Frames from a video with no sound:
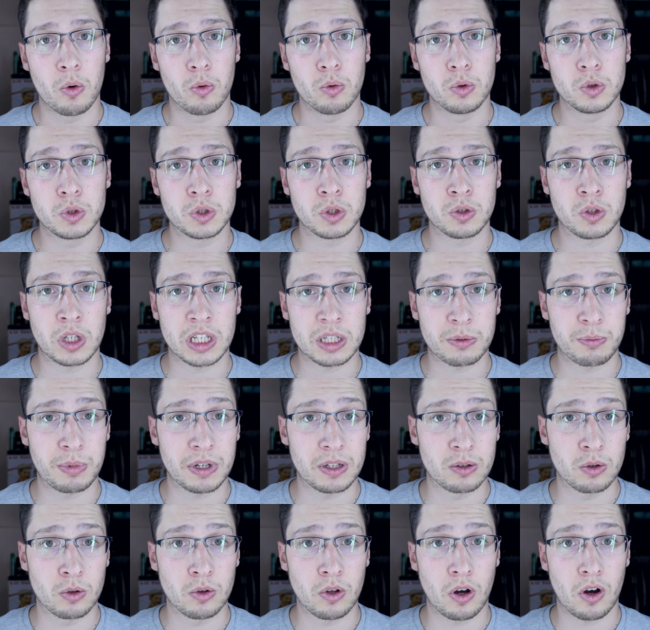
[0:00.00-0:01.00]
où je
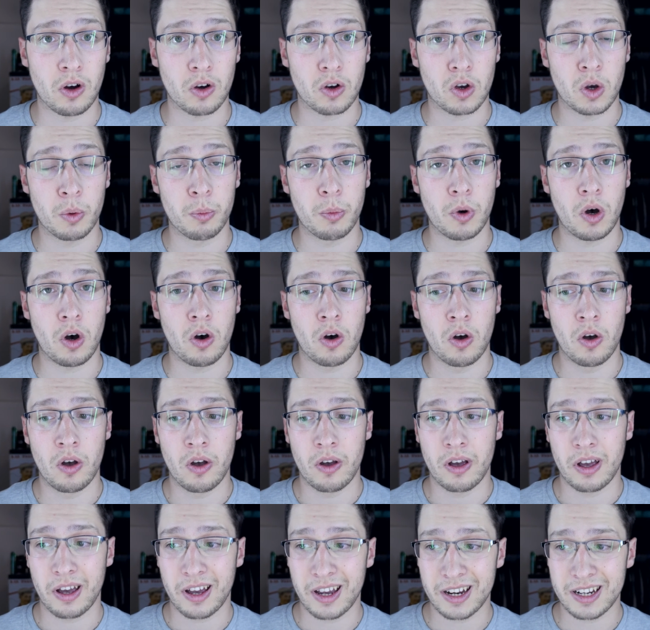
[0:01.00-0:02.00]
t'explique dedans comment
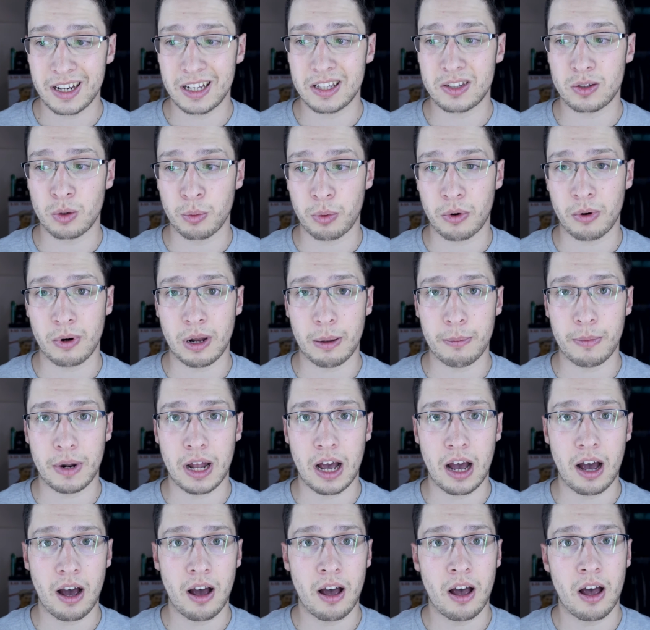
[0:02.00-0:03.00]
régler ce
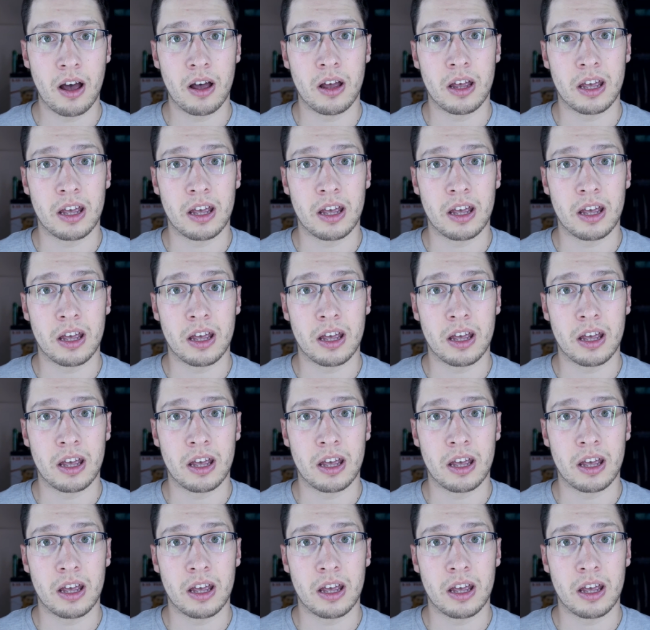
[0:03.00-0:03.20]
problème-là,